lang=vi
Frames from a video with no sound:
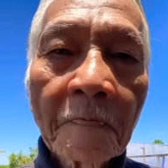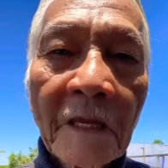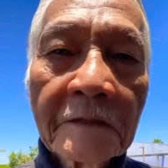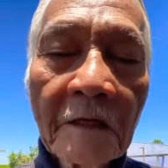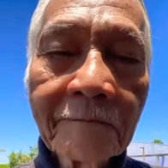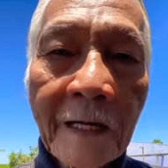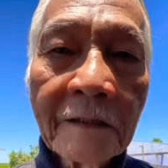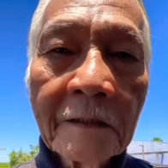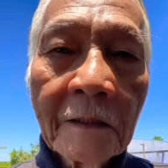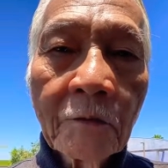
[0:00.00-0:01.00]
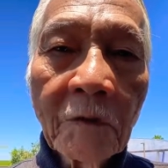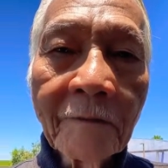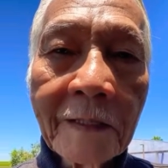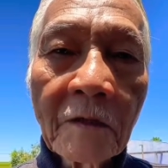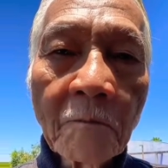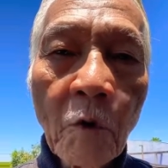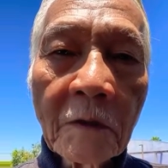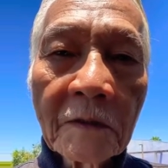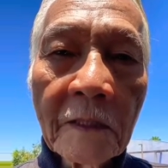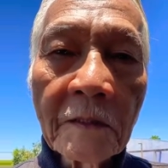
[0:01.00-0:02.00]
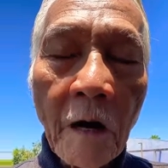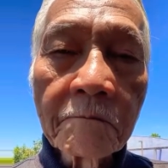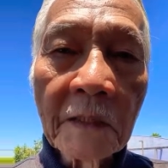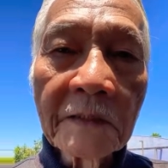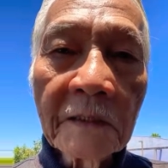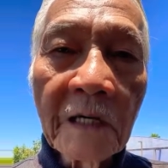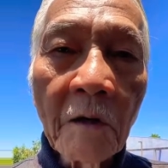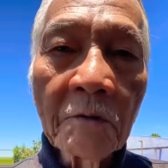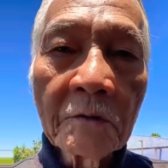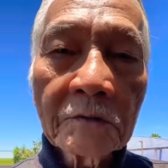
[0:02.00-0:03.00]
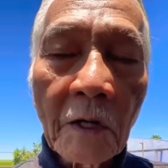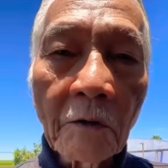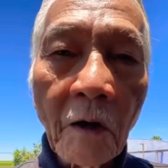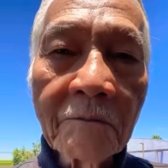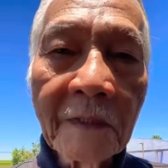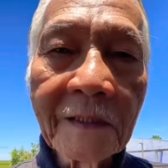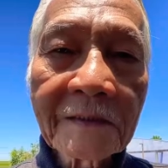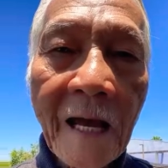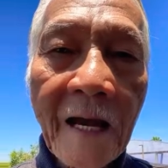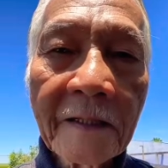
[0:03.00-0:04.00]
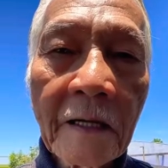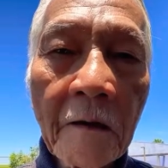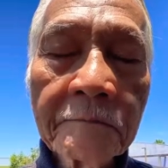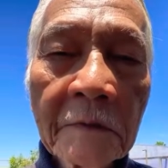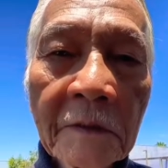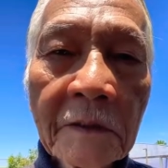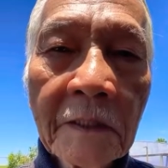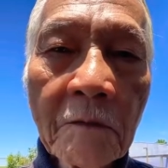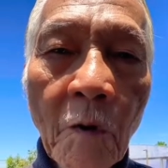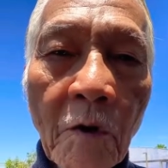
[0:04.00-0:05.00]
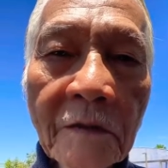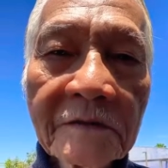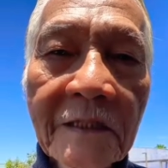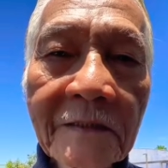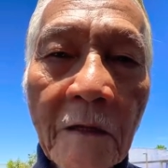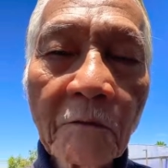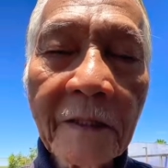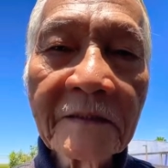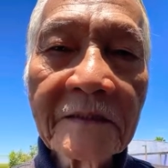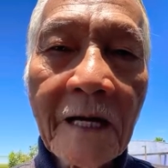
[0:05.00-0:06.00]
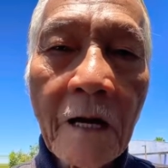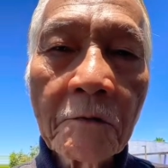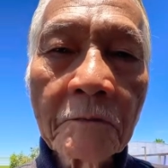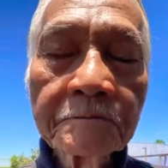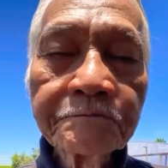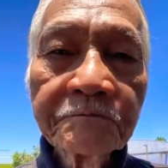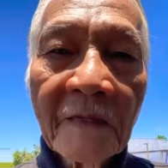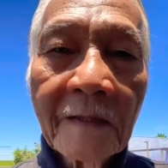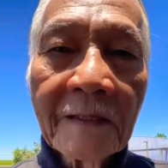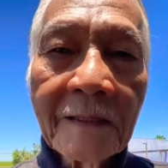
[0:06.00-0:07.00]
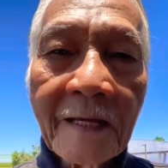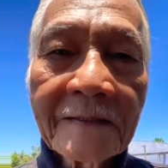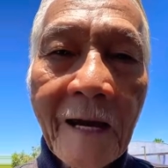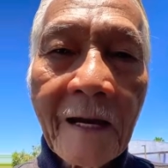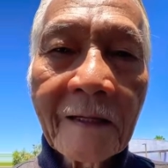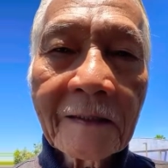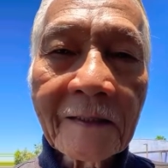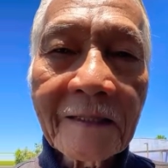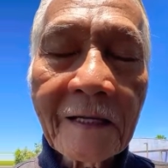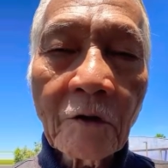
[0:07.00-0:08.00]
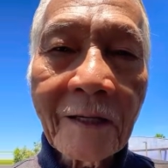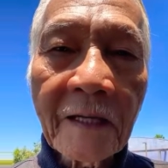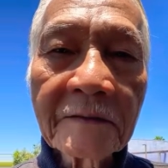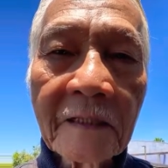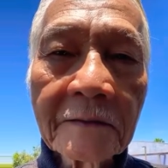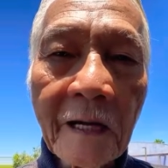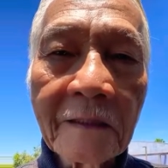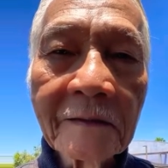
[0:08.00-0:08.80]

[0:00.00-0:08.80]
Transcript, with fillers: Như vậy, Quý vị có muốn linh hồn mình được cứu, tội lỗi mình được tha hay không? Nếu muốn, xin cầu nguyện như sau. Kính lạy Cha là Cha toàn năng trên trời,